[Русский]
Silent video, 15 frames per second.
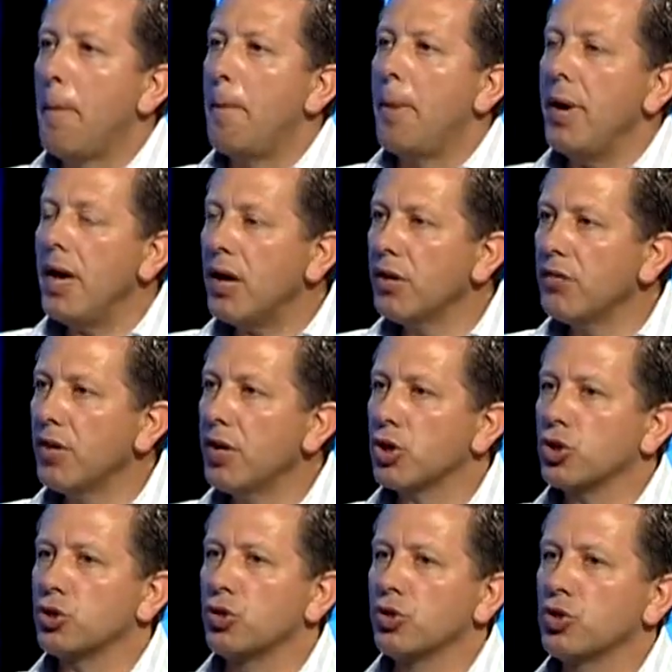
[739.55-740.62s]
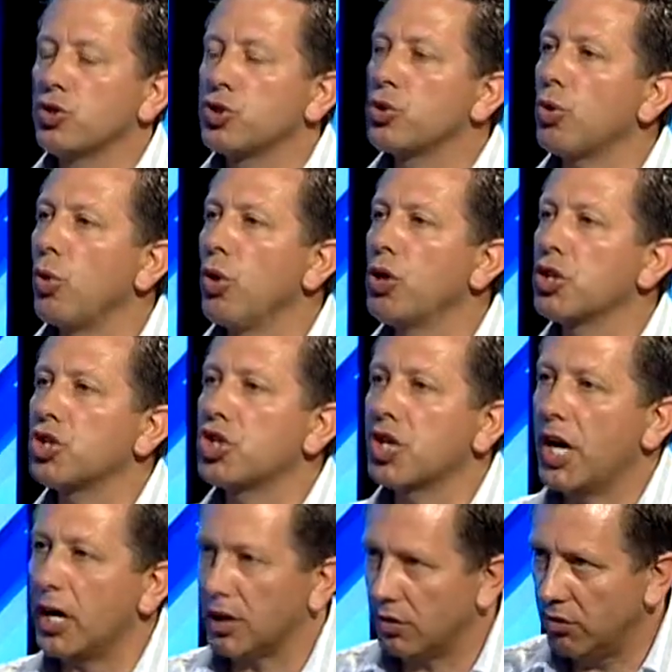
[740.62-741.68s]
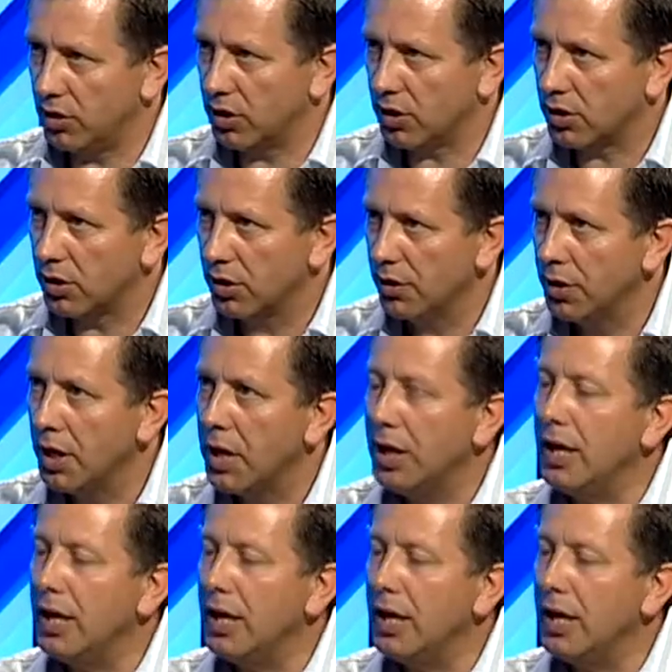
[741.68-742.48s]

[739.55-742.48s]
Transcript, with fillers: первое, что он строил жертвенник. Аминь.